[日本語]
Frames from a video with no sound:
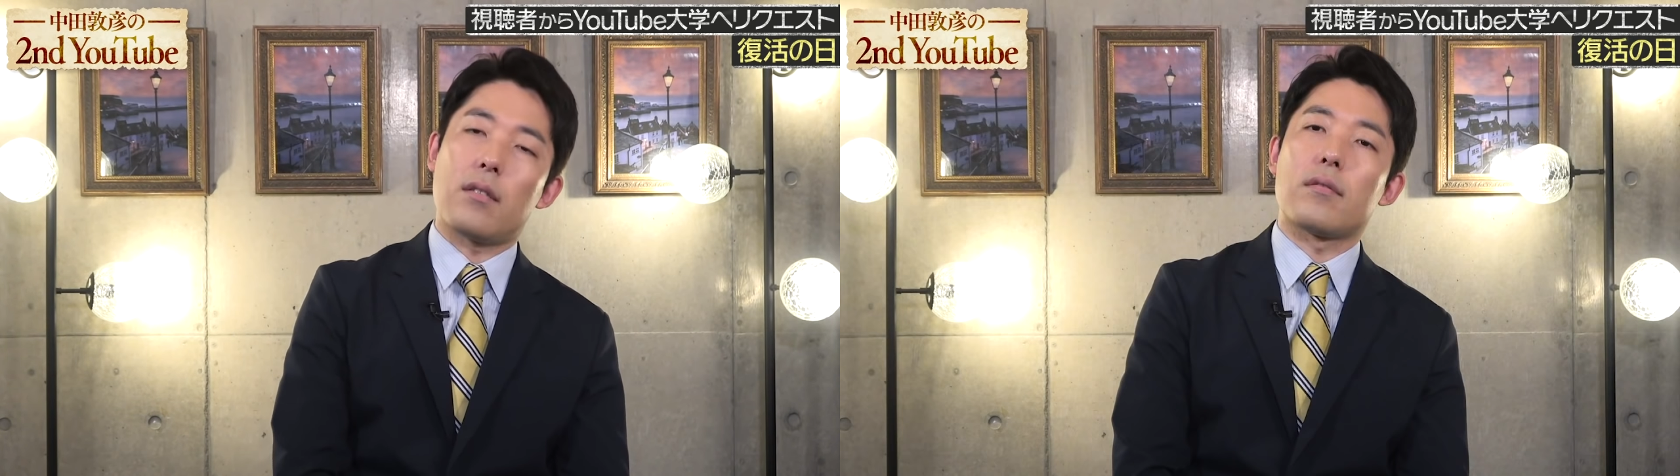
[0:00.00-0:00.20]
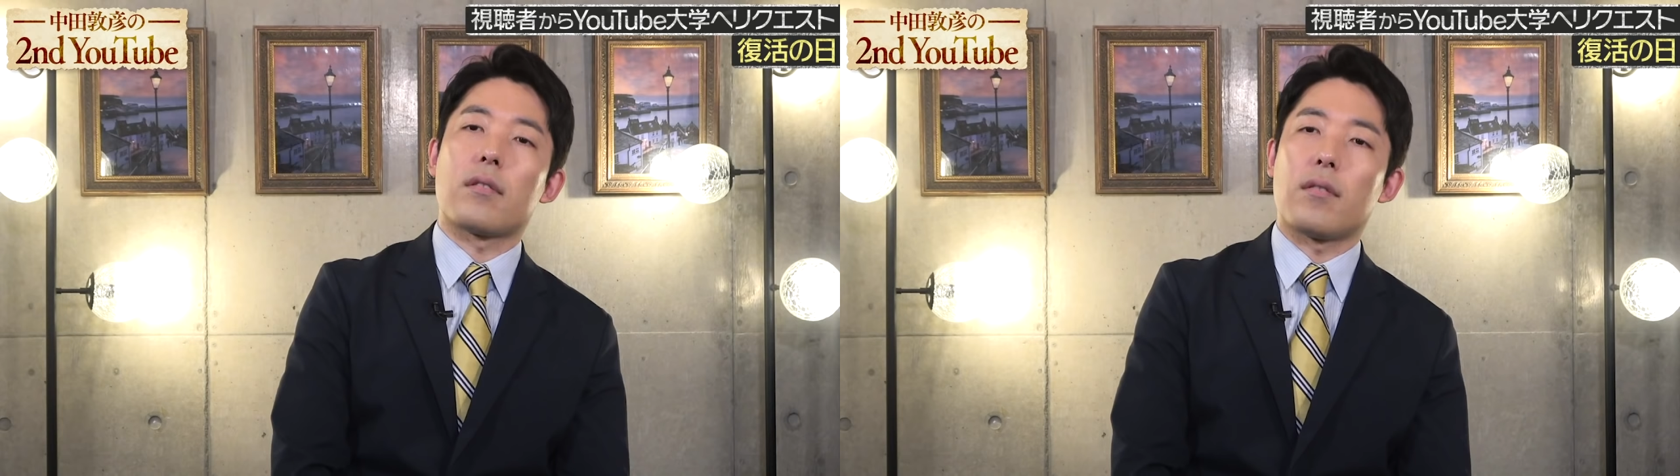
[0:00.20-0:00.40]

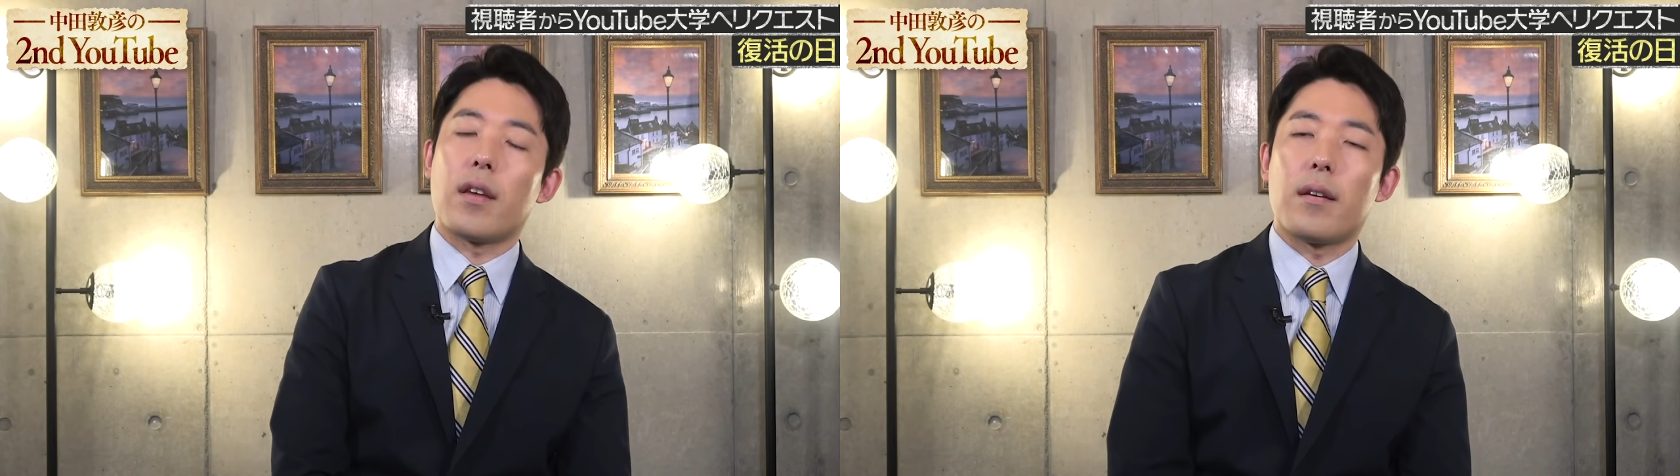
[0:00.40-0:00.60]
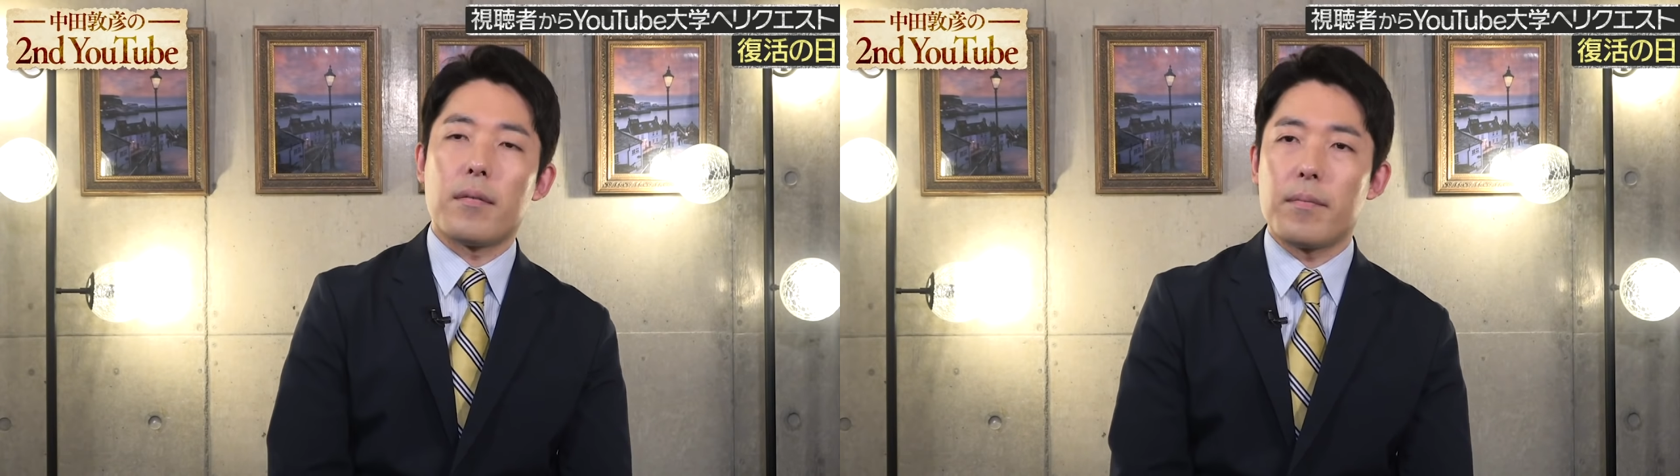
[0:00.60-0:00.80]
てるんですけど
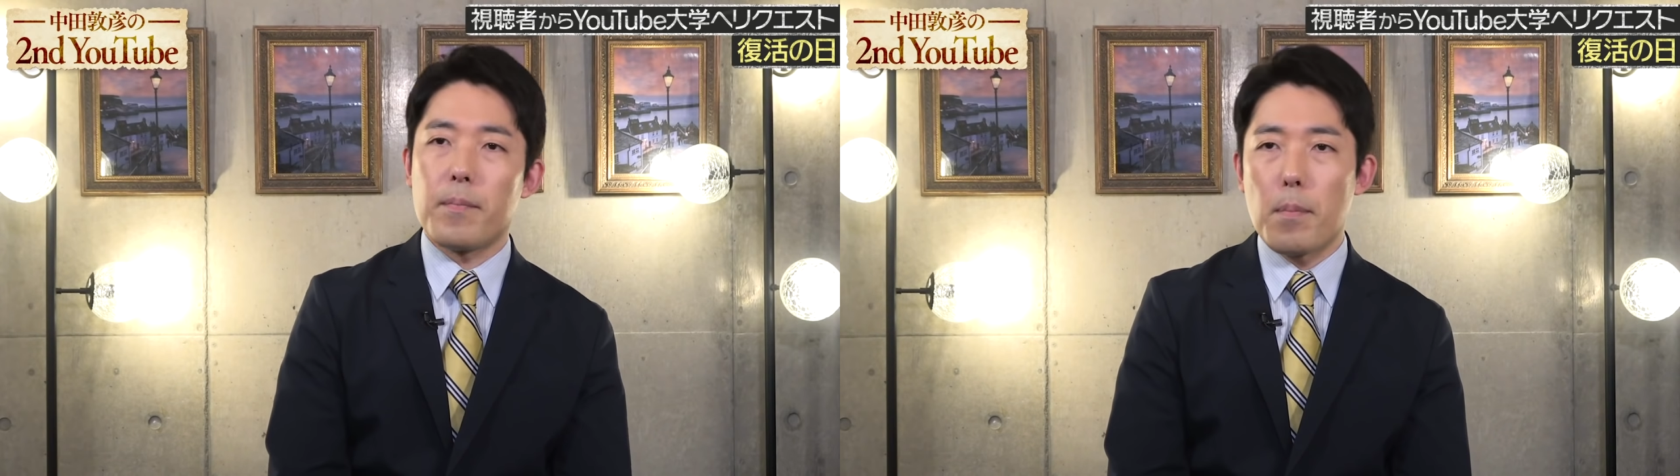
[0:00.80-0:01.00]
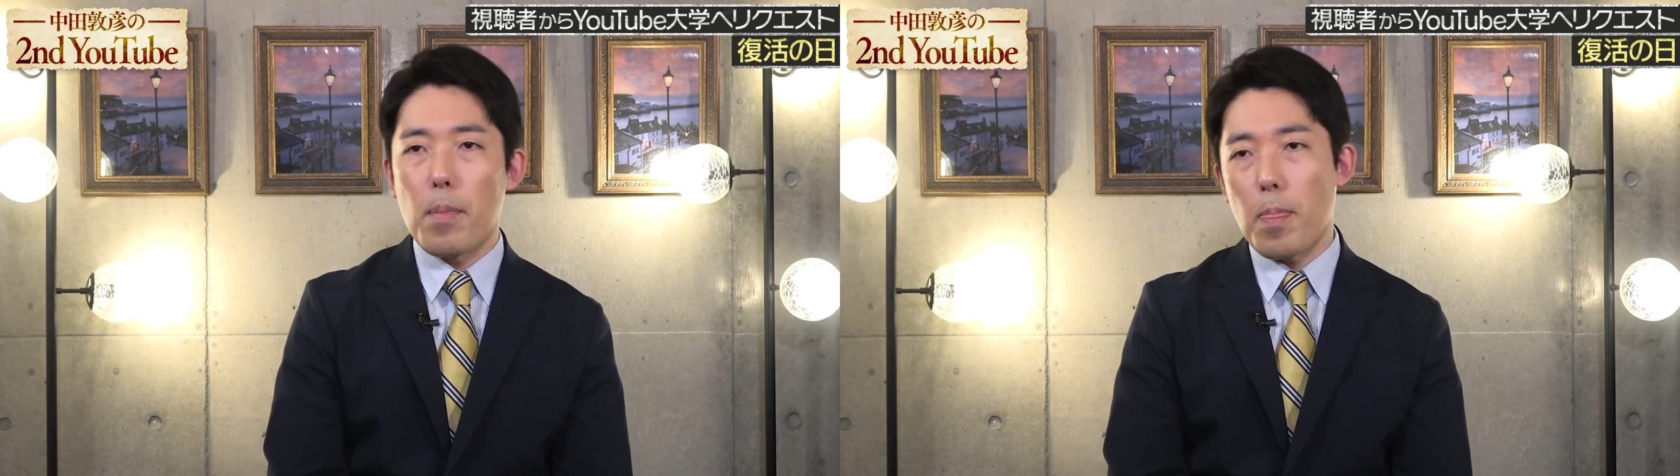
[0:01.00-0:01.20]
ね、
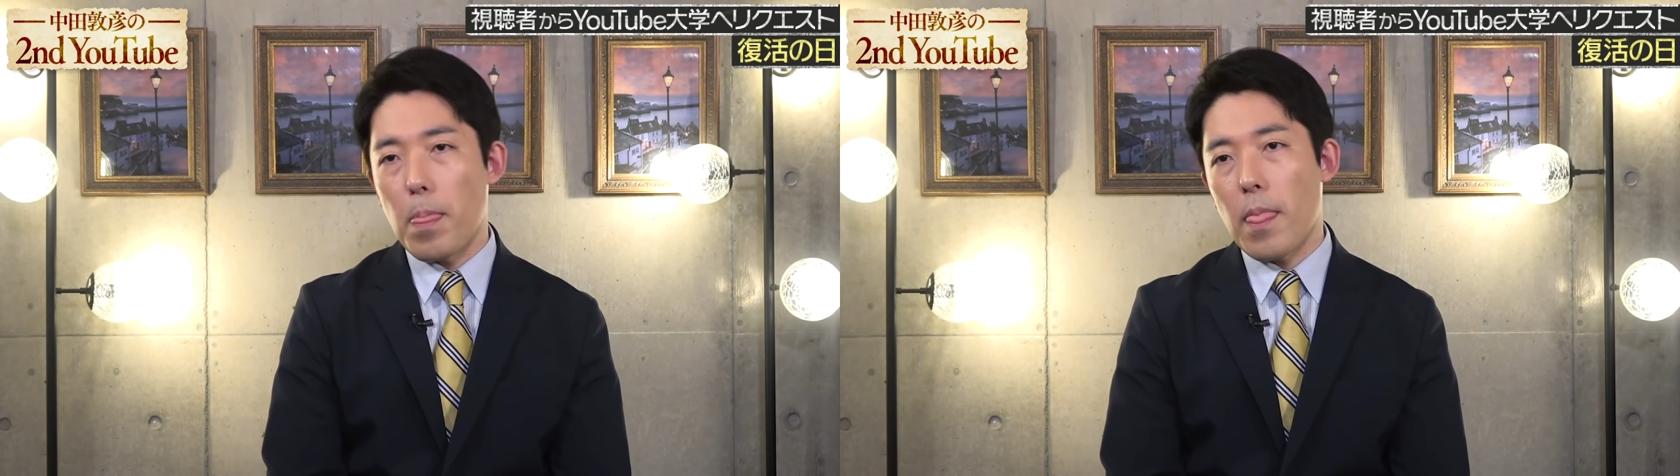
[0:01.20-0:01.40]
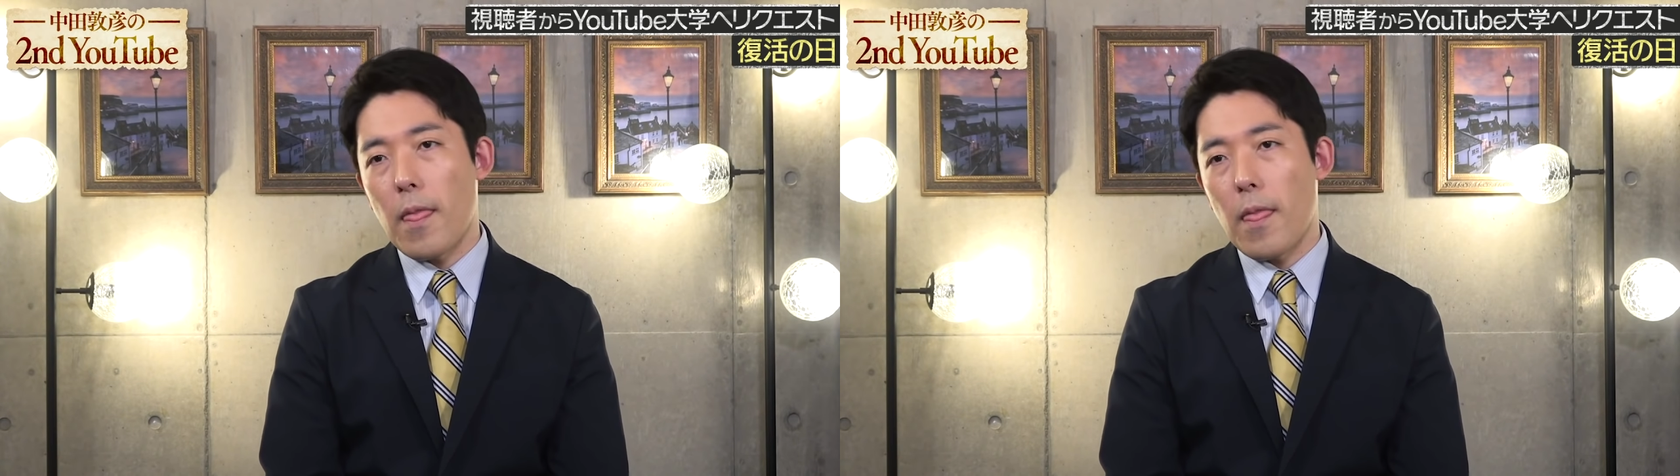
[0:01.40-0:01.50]
うん